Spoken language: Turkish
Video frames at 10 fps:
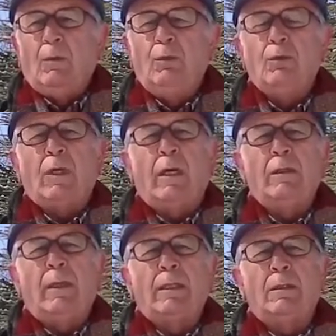Bu
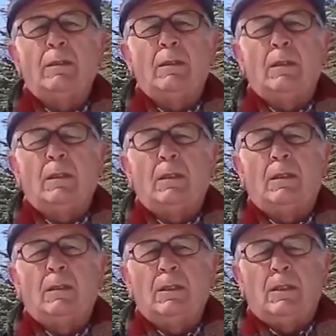tahribatın
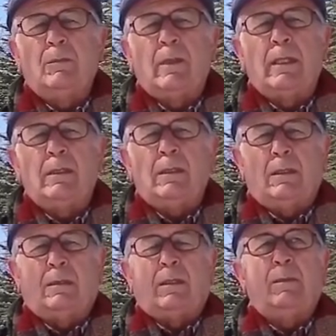
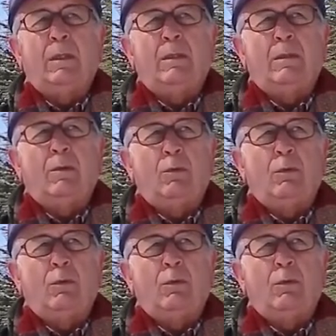yıkımları tabi